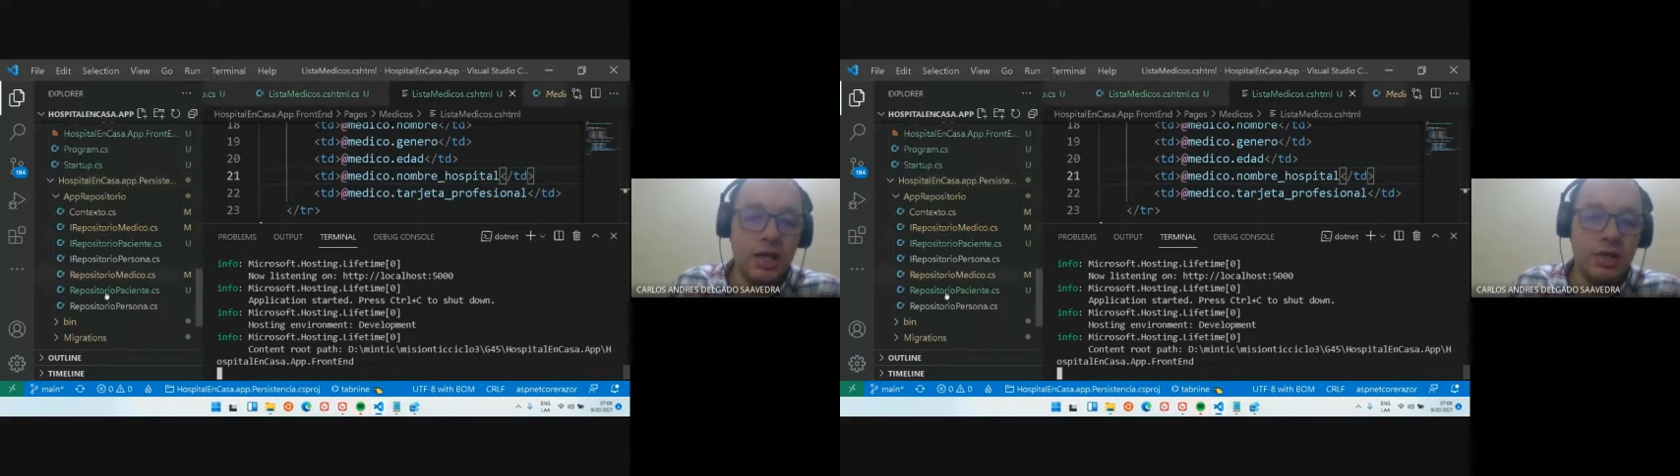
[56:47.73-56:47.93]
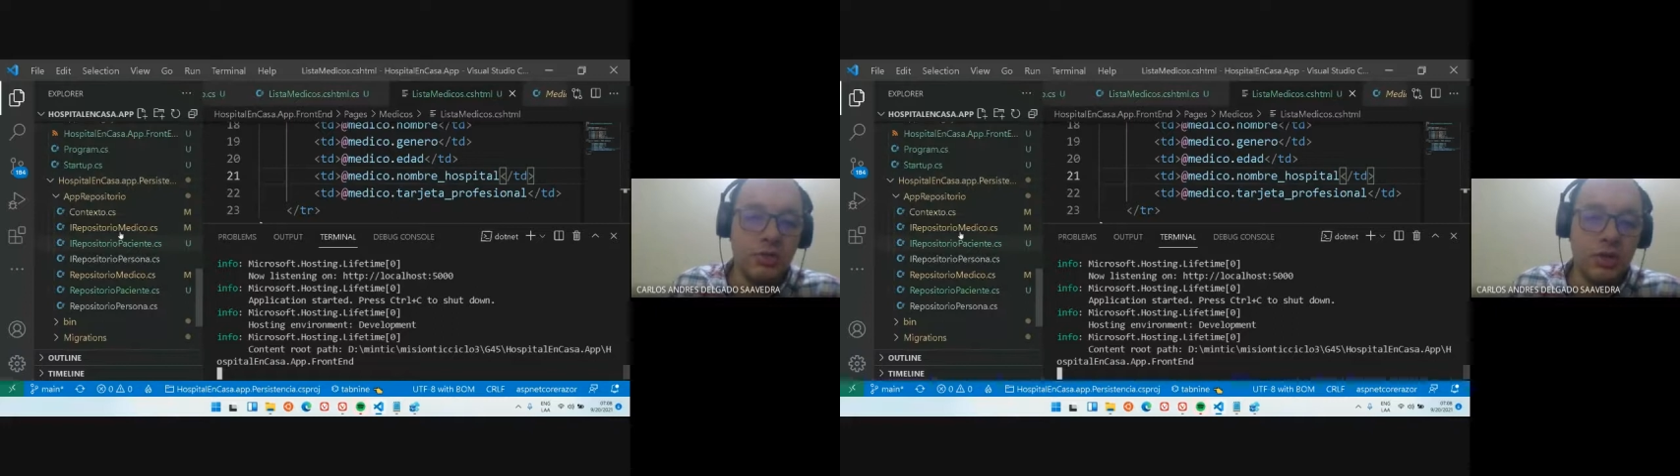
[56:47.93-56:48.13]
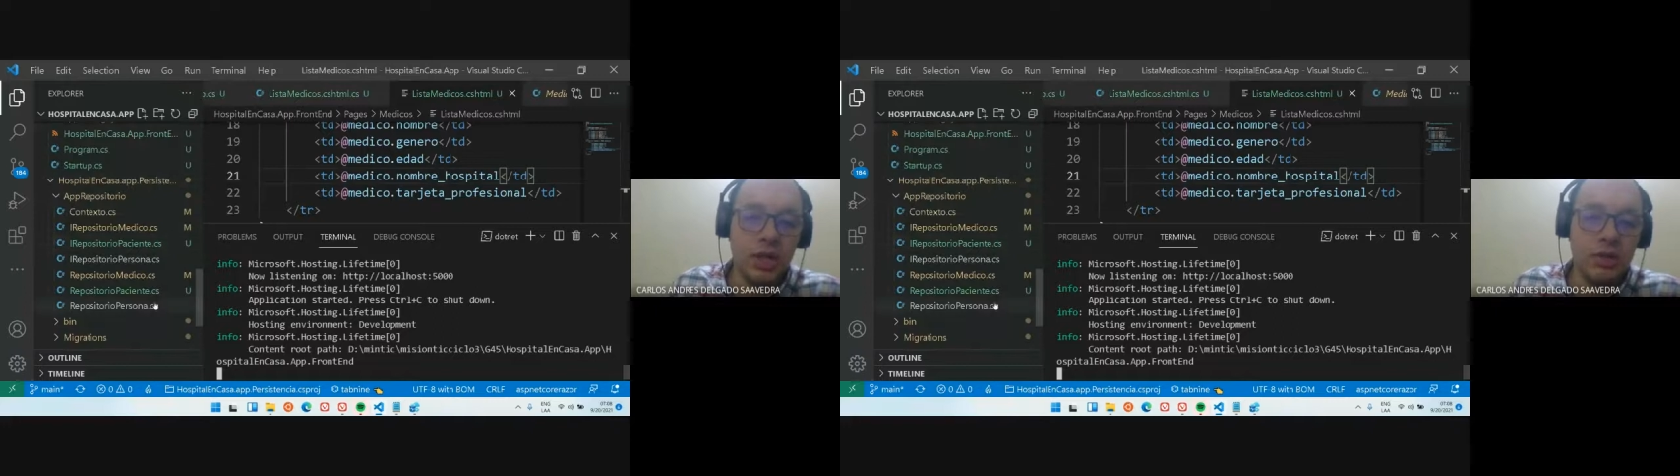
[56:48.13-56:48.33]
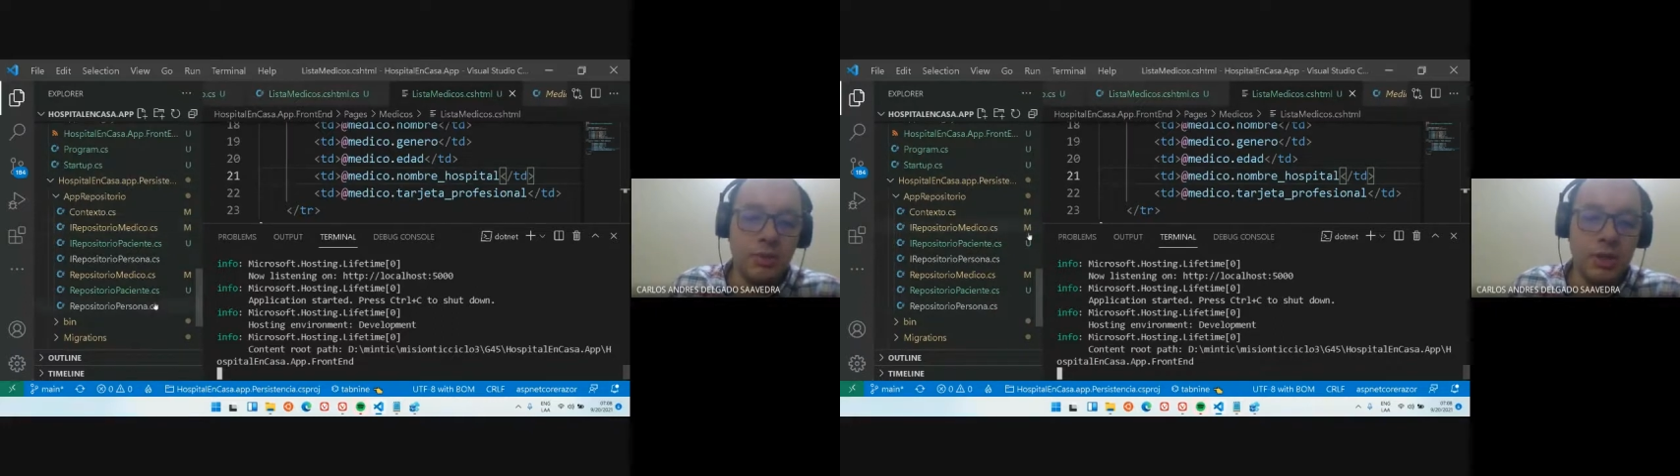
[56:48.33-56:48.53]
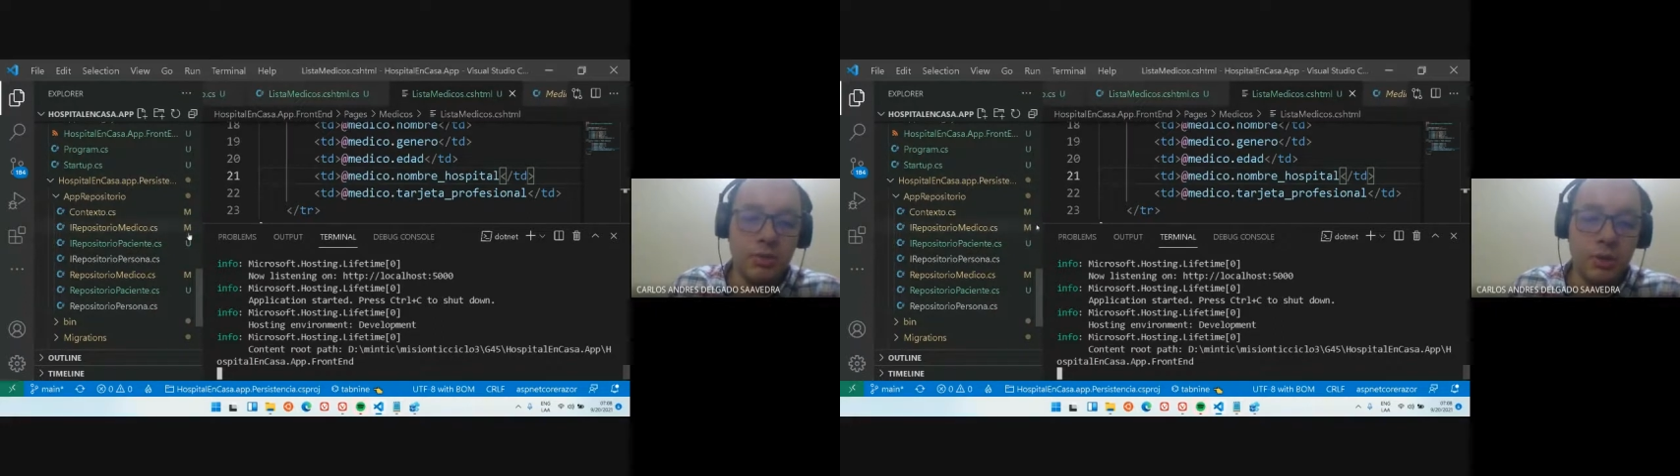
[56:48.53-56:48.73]
esto ya la
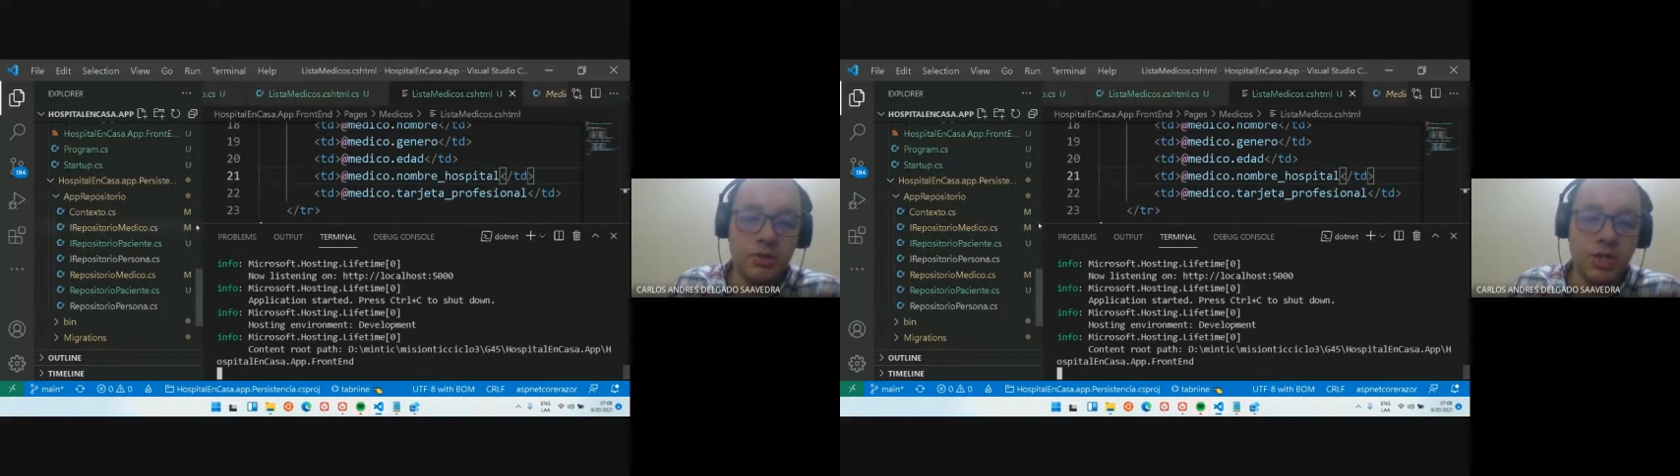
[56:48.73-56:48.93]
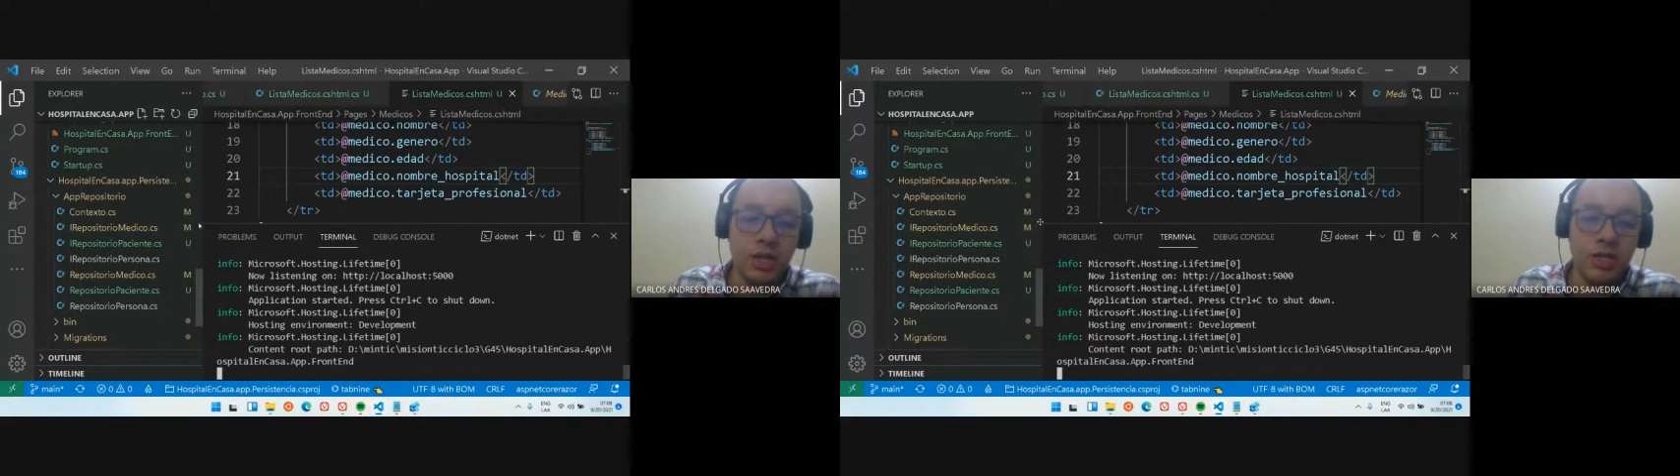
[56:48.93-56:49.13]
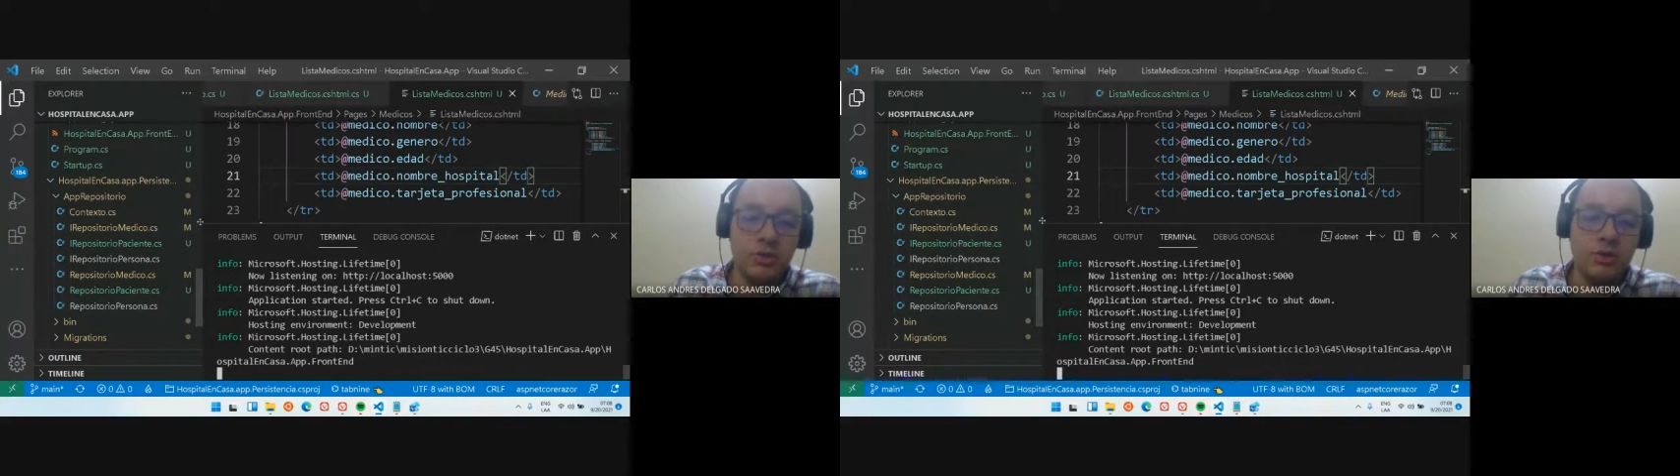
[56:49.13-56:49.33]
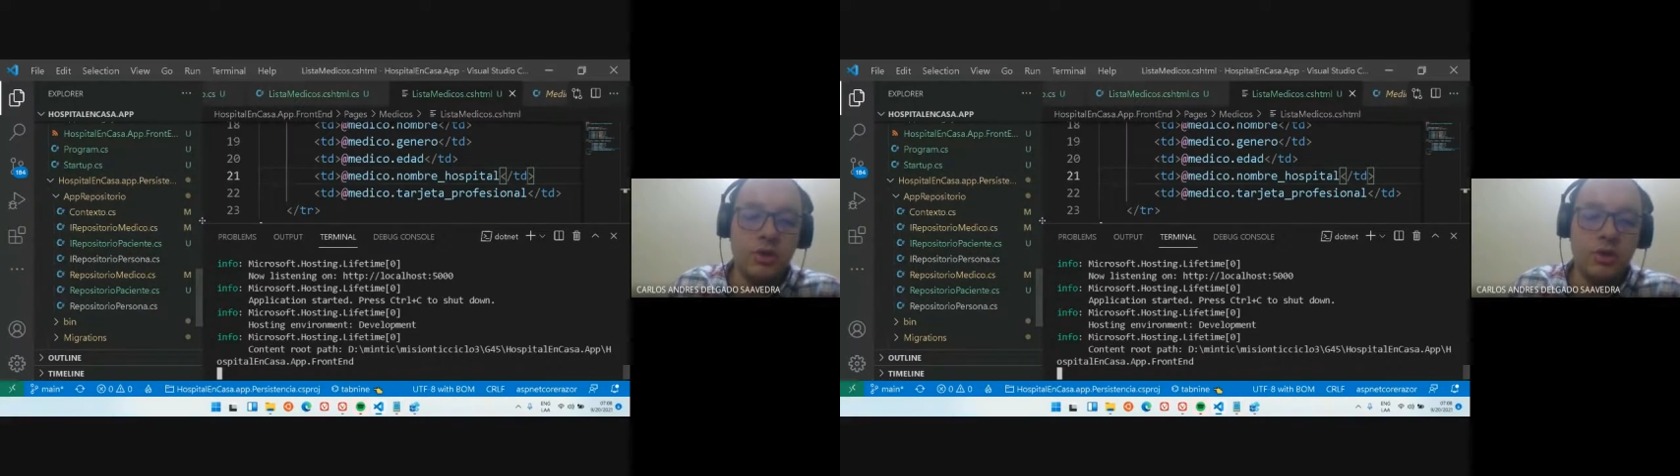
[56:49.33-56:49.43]
semana, pero sí, listo.